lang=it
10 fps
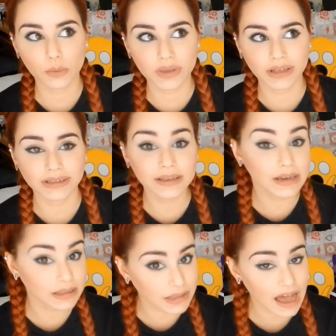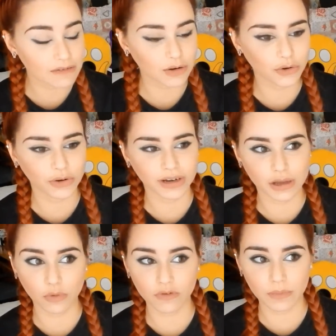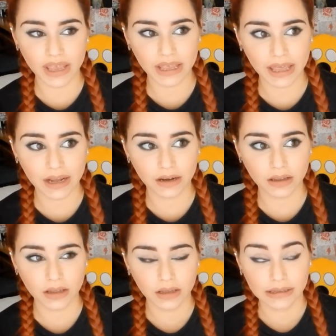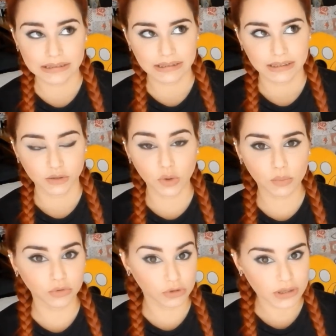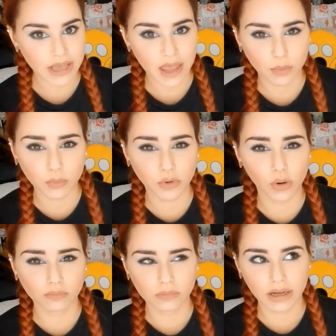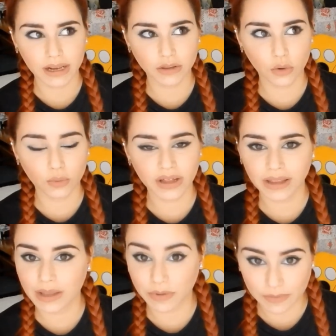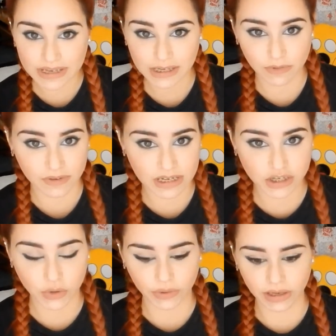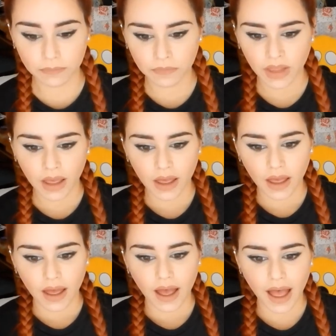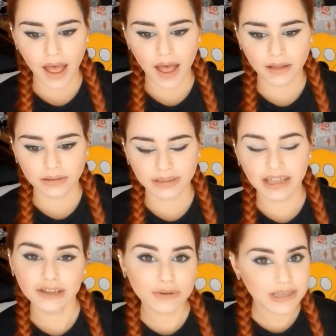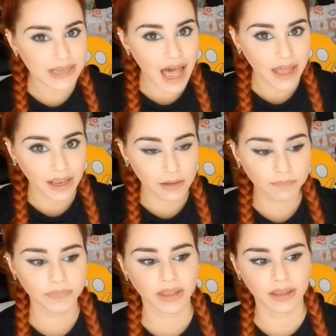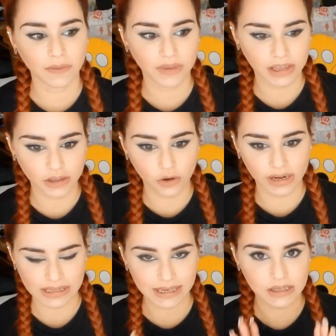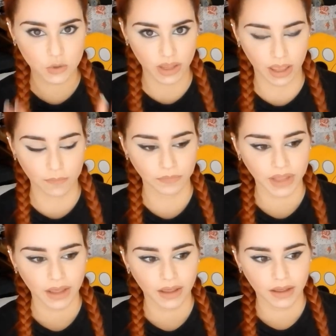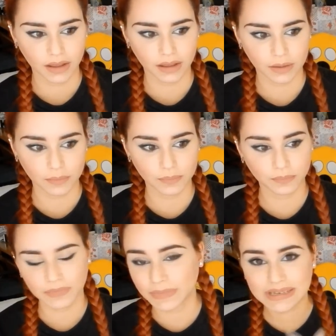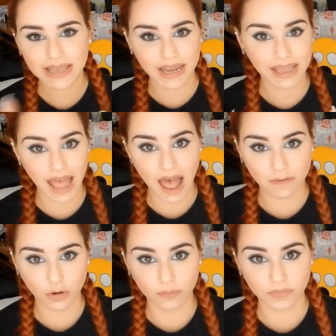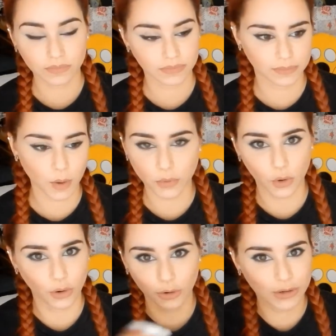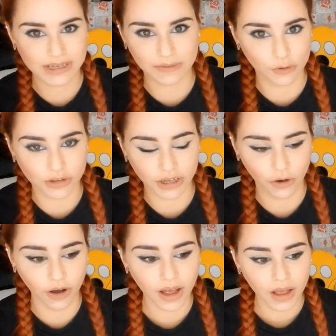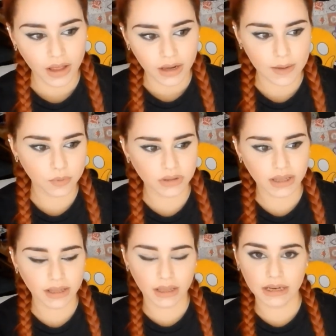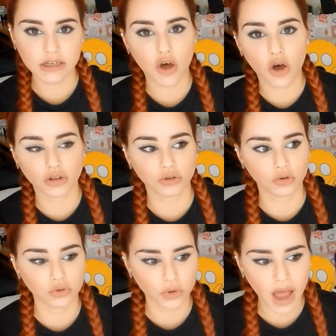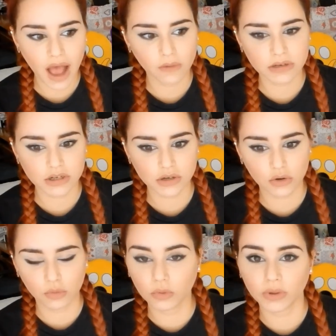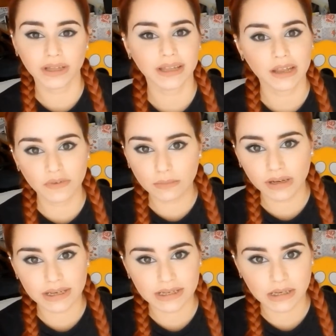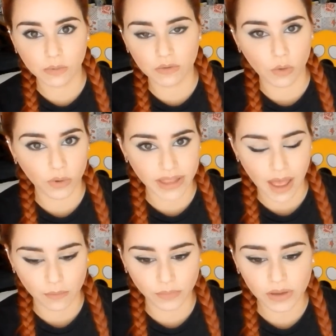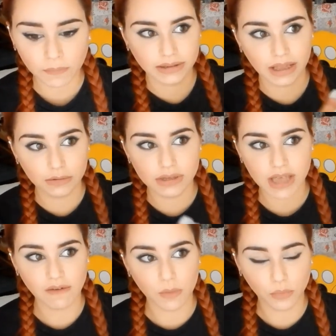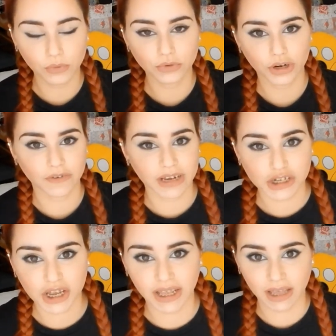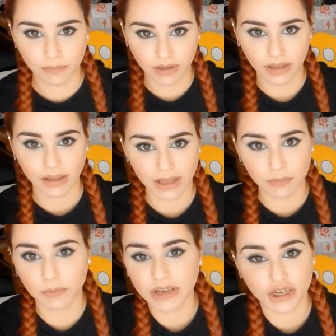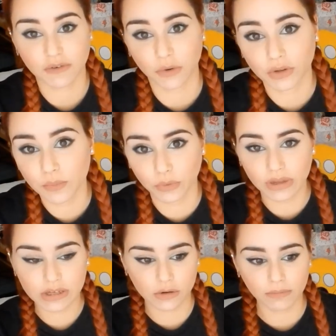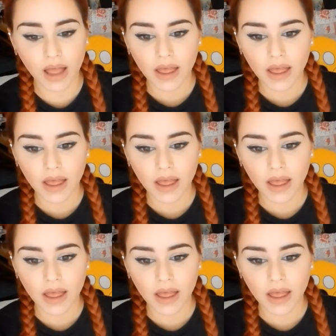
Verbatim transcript: mi dilettavo con Movie Maker 2.6 proprio credo una delle primissime versioni a tagliuzzare i video, nel senso che eh, mi scaricavo, proprio così ve lo dico, le puntate che ne so di Dottor House, comunque dei telefilm che seguivo a quei tempi, tagliuzzavo appunto le varie scene che mi, che mi piacevano di più, insomma,